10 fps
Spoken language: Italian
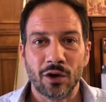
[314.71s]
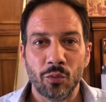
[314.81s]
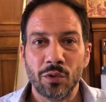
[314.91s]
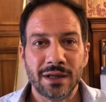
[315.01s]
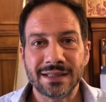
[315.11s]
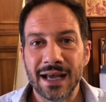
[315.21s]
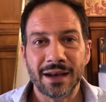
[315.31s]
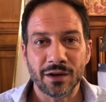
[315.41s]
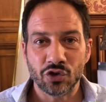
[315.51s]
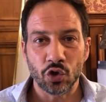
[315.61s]
come una
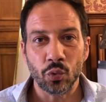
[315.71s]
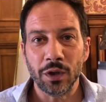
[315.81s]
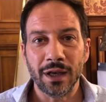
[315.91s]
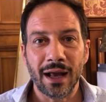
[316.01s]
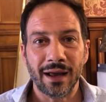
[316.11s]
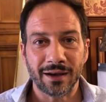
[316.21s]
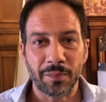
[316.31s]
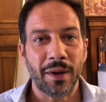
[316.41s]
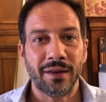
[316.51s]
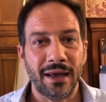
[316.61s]
sana, genuina
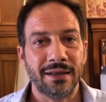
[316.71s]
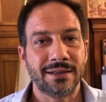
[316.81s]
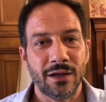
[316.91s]
ripartenza.